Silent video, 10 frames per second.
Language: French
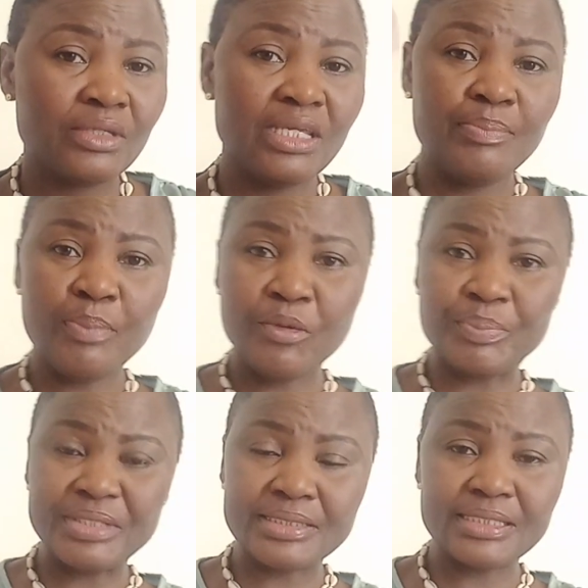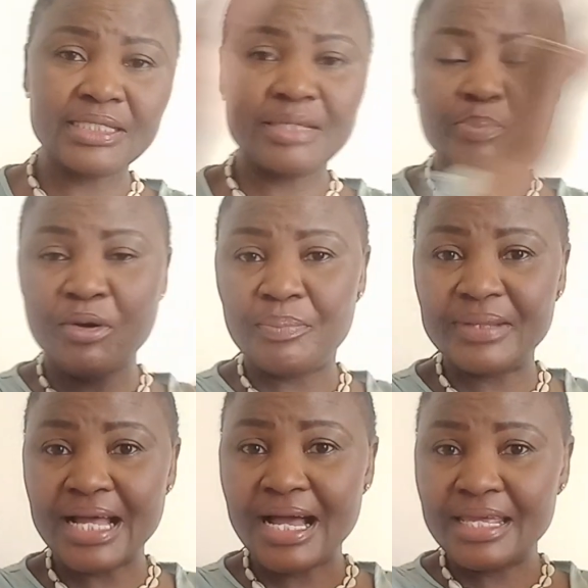Ils pompent ici, ils pompent
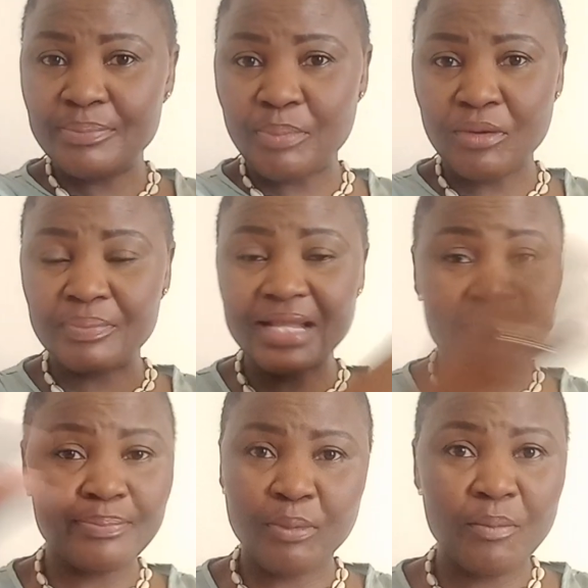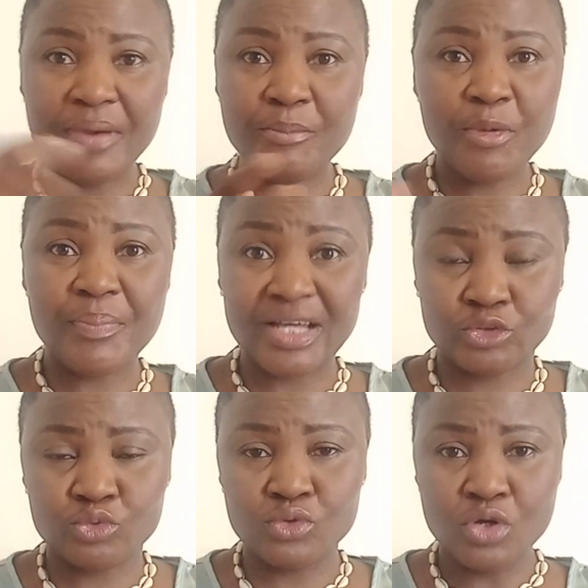là, ils pompent là, ils pompent un peu
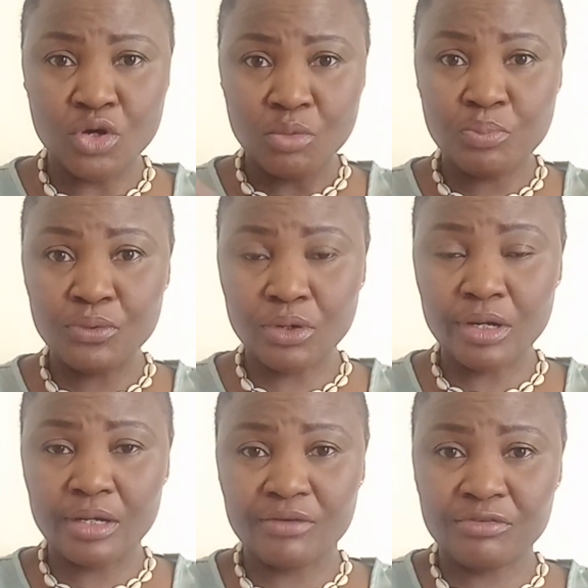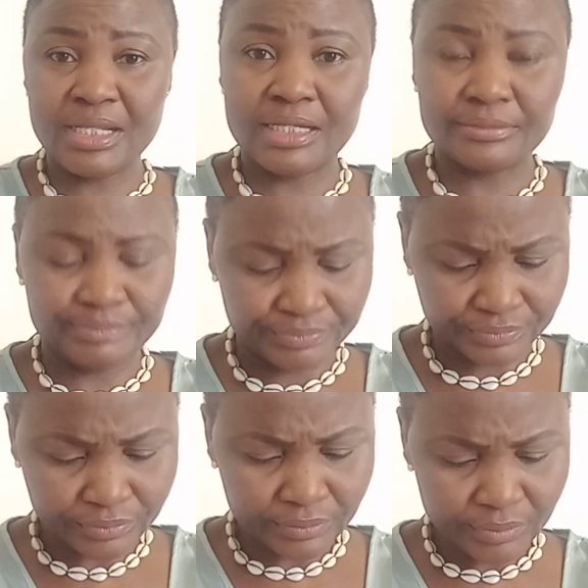partout pour, voilà,
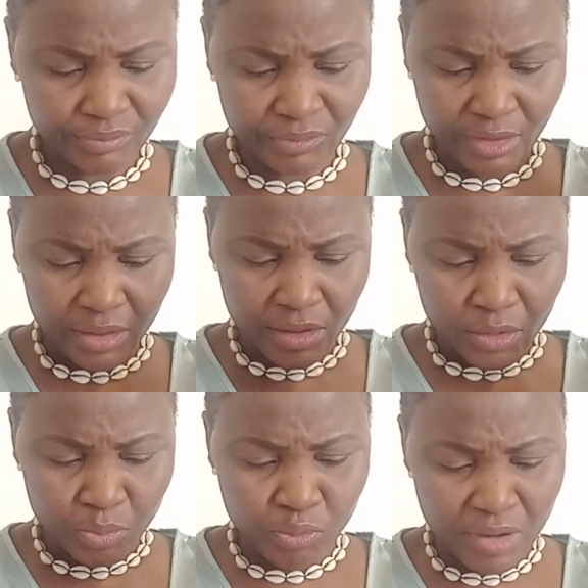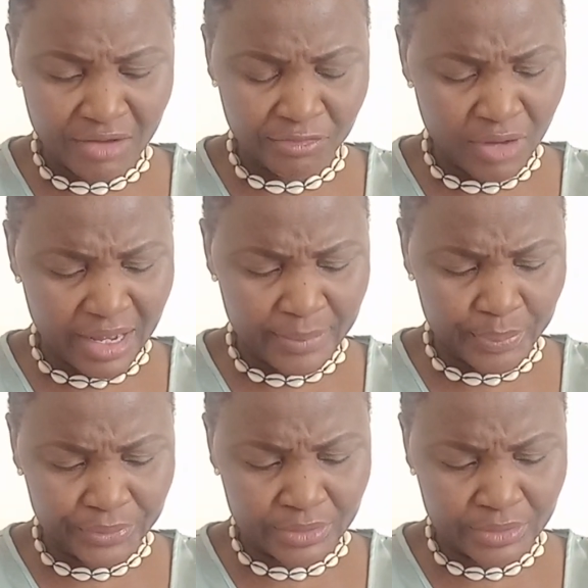pour avoir un peu